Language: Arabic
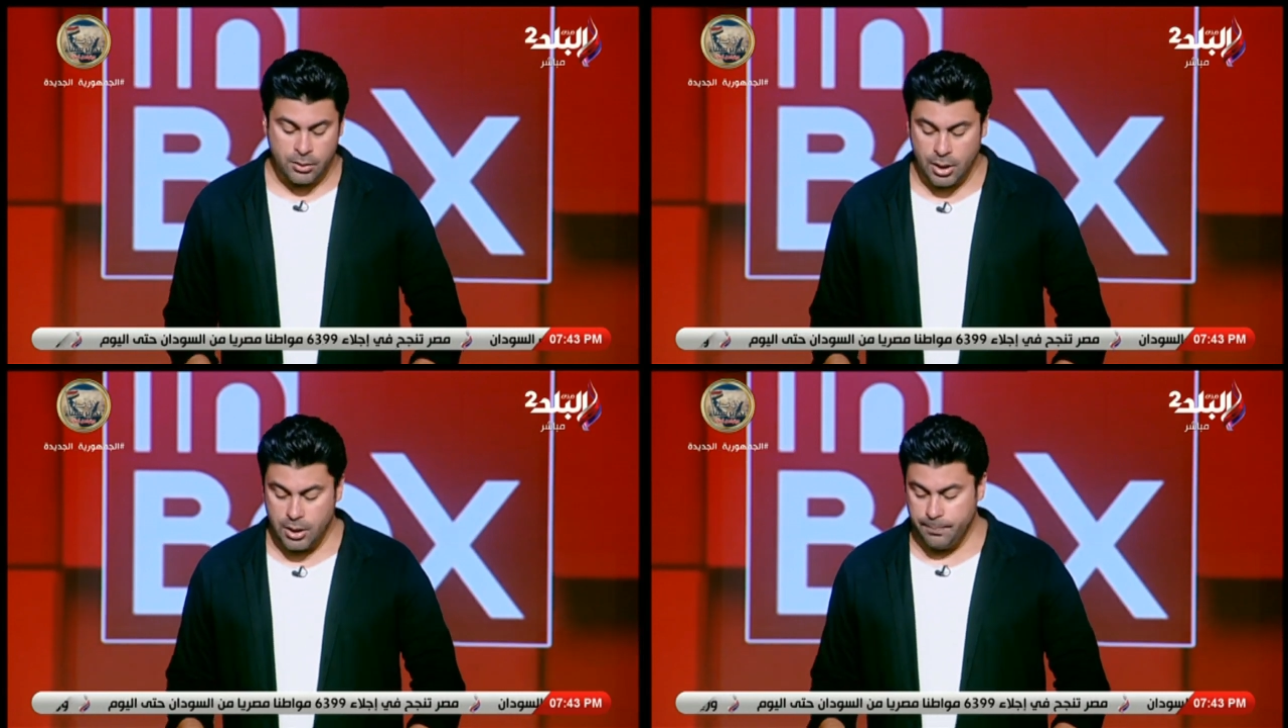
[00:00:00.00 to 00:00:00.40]

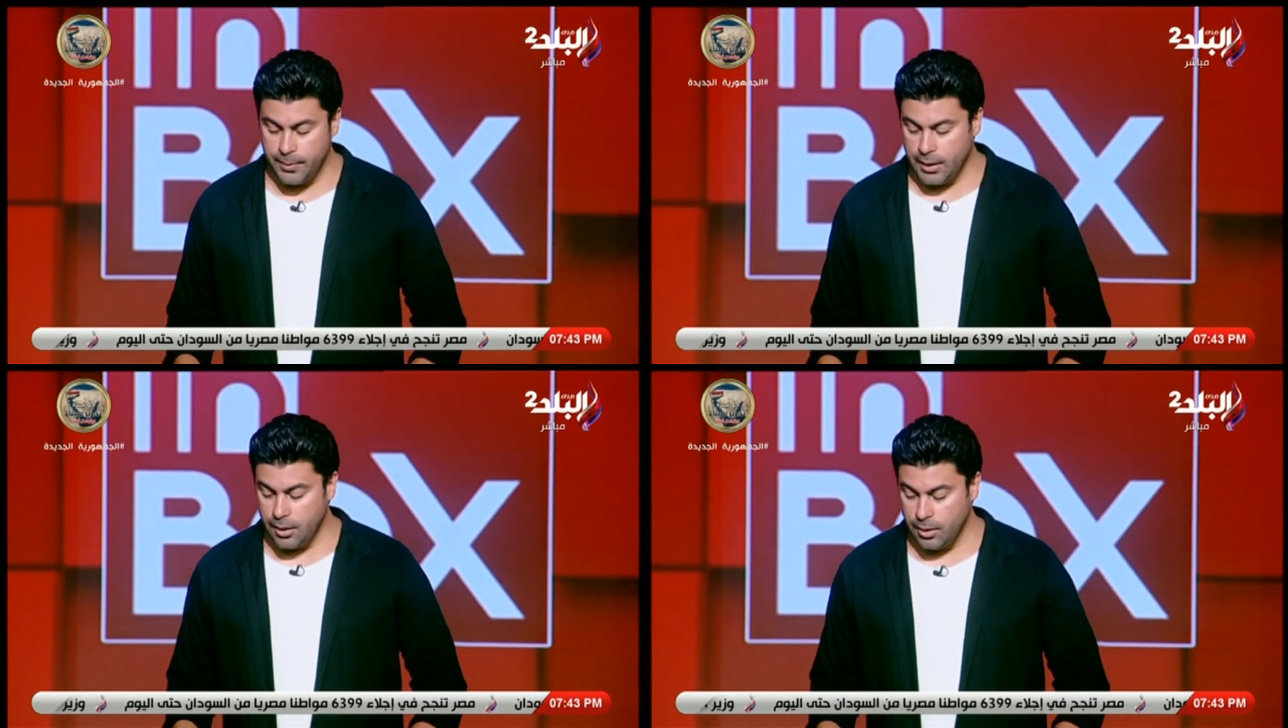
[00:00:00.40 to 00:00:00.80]

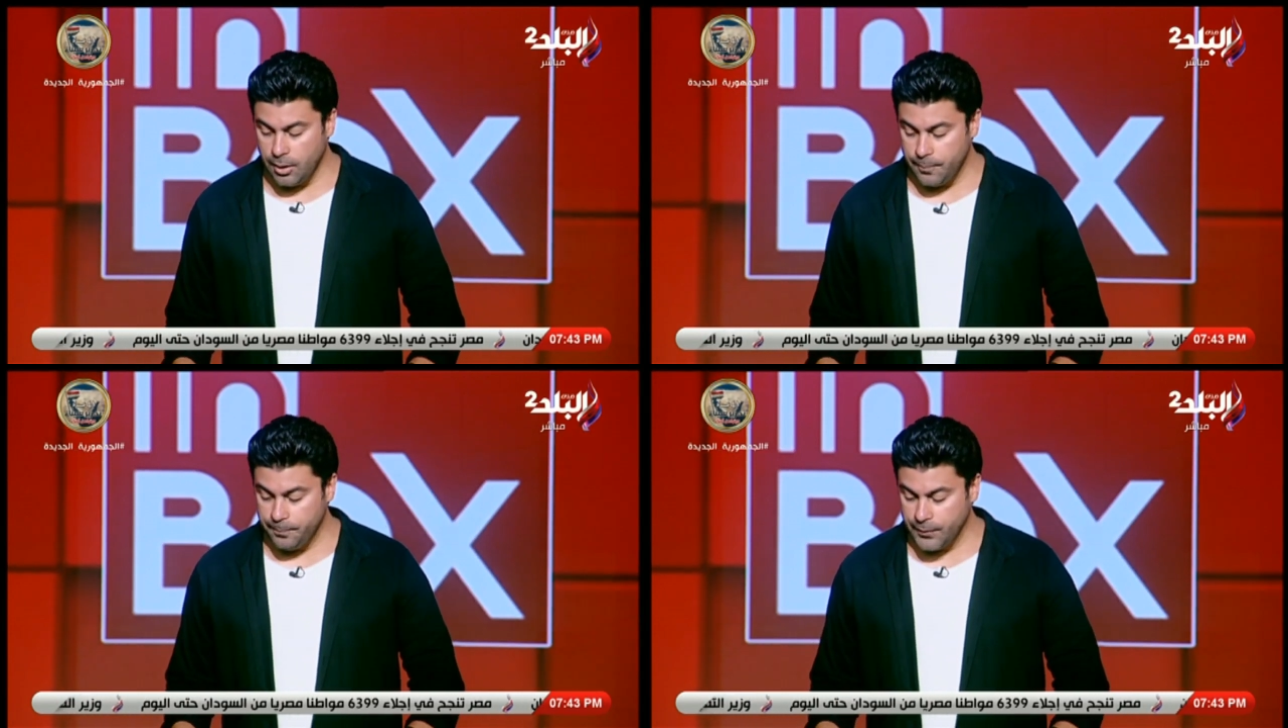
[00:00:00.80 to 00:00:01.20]
طيب
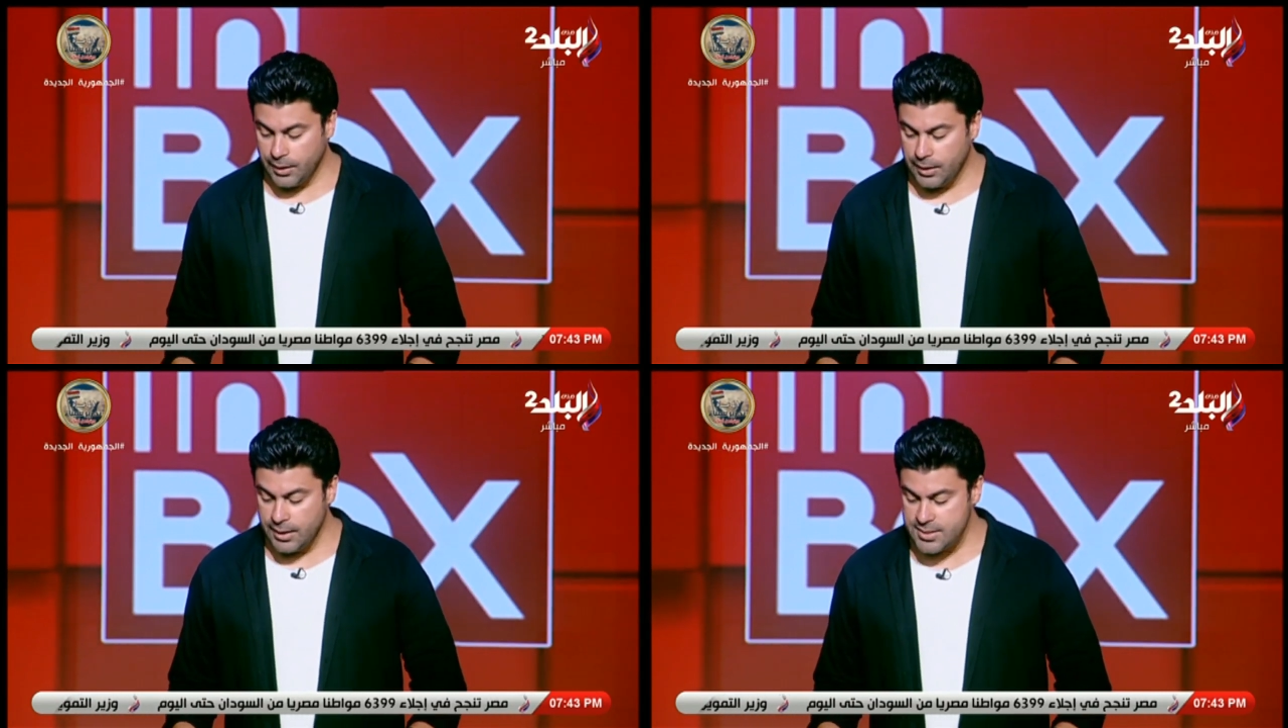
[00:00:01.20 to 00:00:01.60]
آه
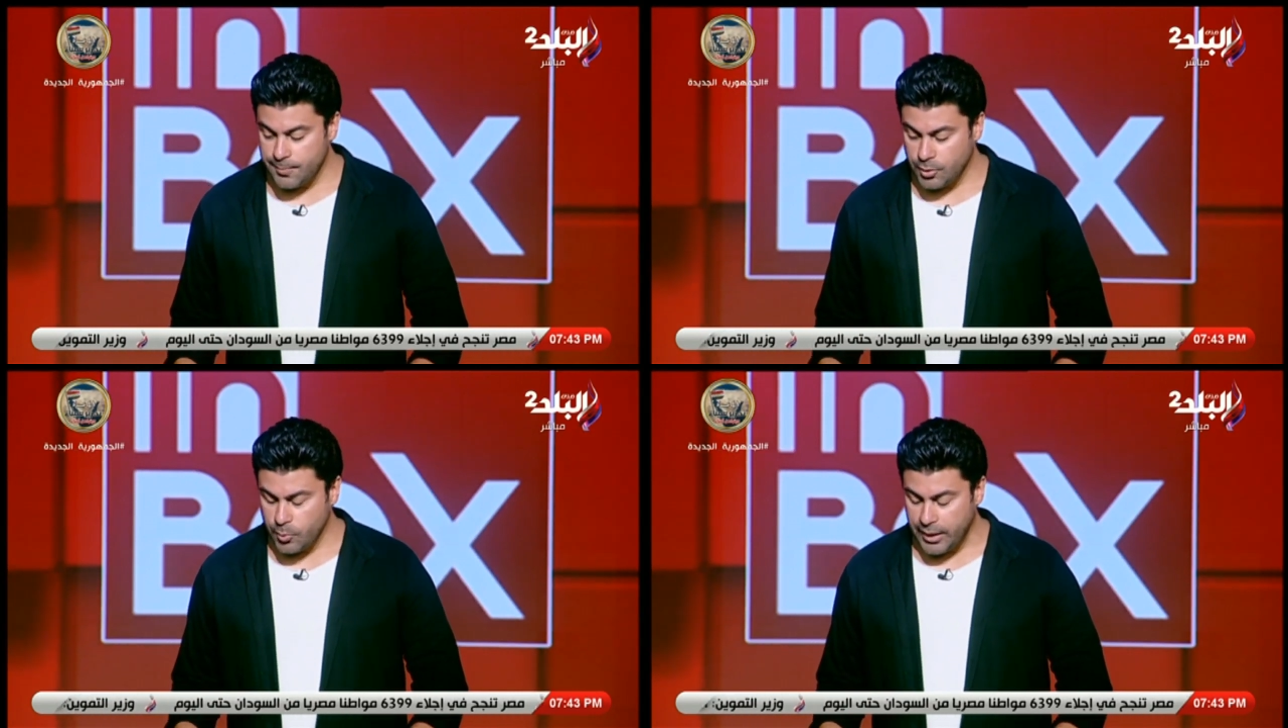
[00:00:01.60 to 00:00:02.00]

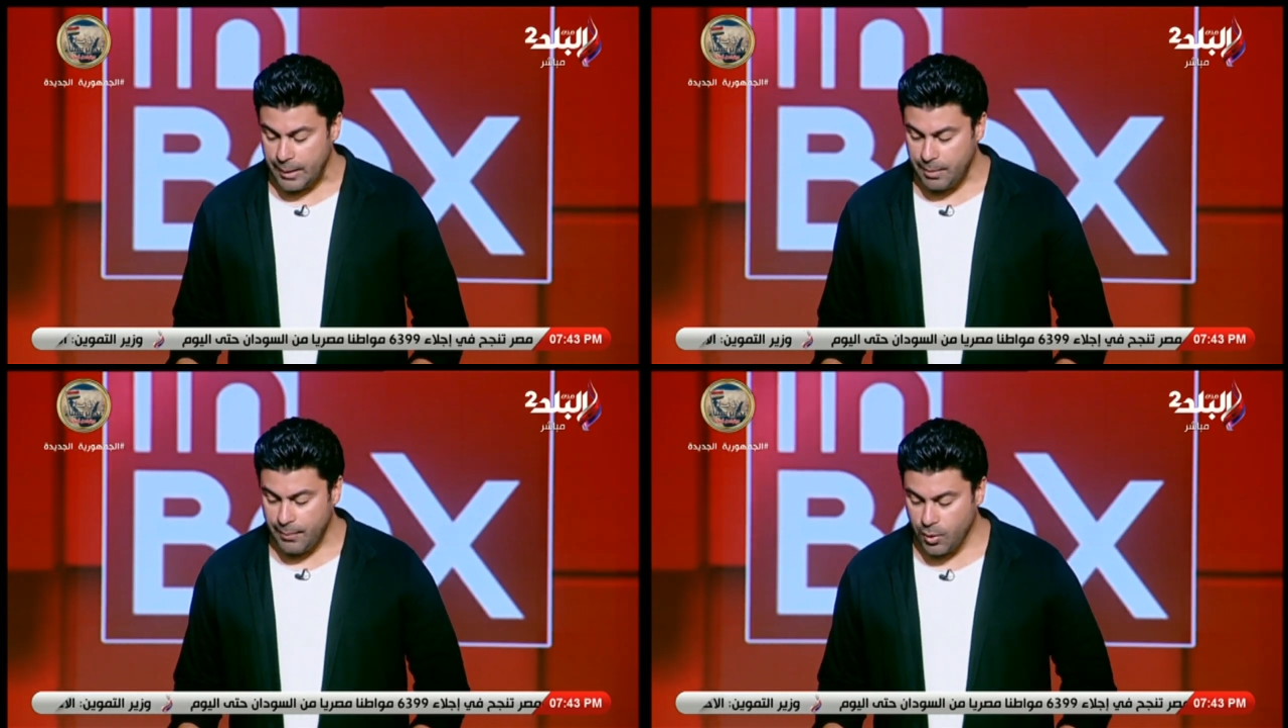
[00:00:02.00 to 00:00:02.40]
لسه برضو
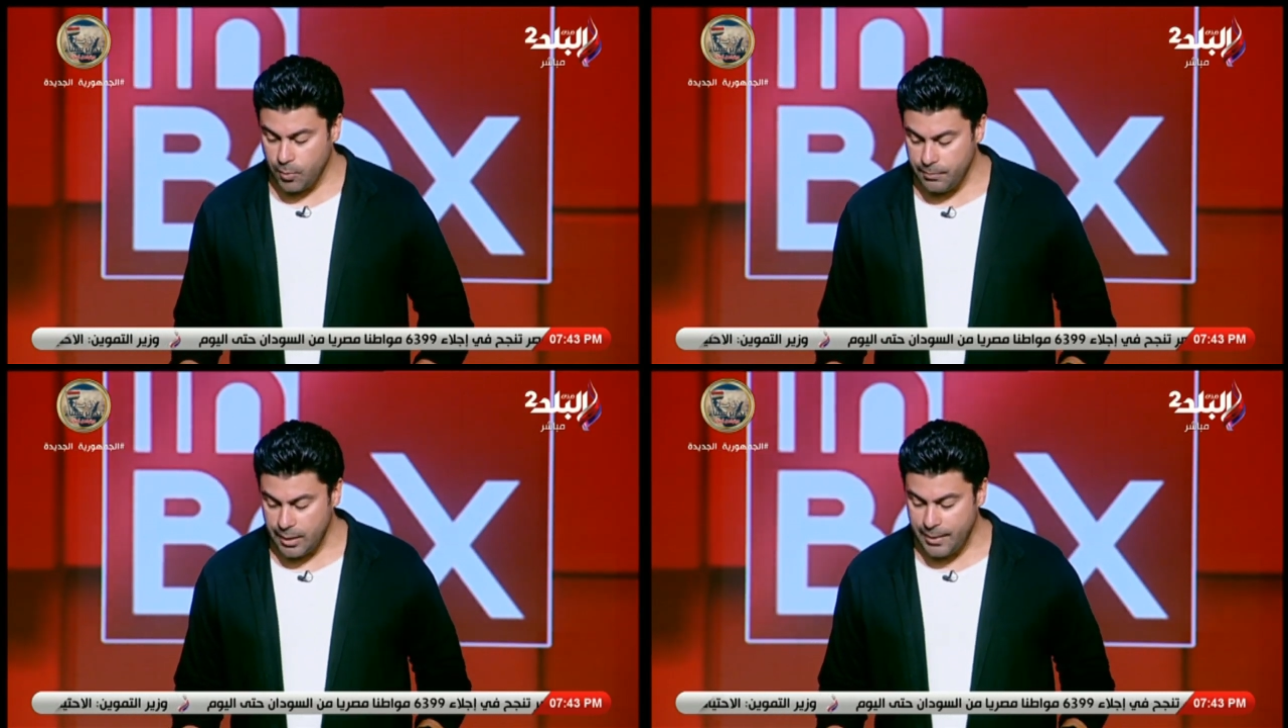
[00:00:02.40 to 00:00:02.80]
بنكمل معاكم